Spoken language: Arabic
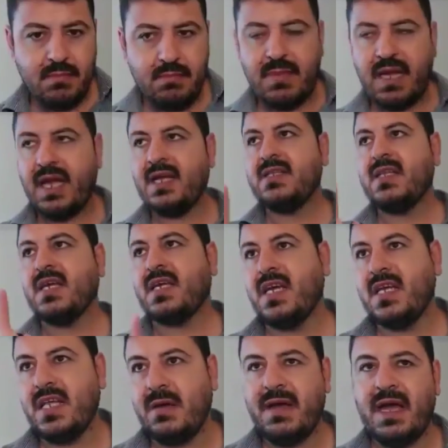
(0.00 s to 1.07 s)
ما عندك
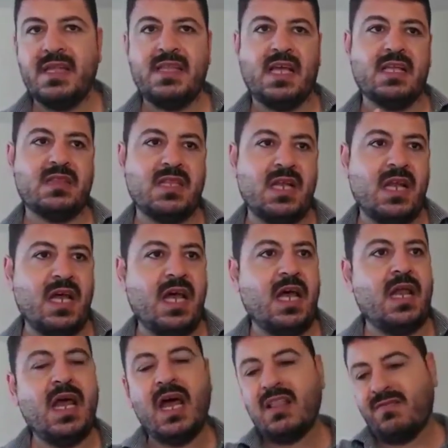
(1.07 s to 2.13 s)
كذا ما عندك
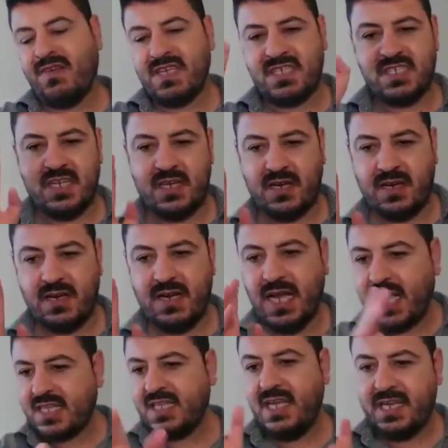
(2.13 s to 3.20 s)
اطلاع لا تفسر
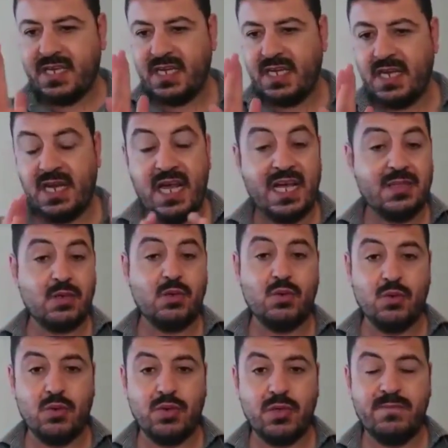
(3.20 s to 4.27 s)
لا تحكي لا
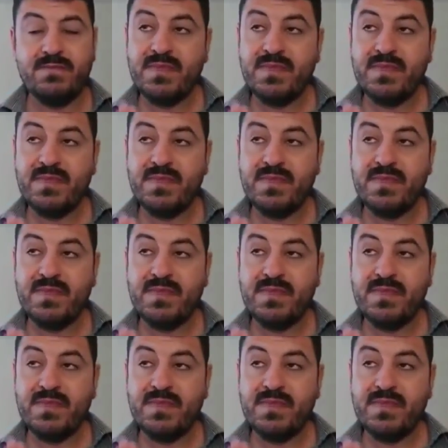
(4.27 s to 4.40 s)
تخوض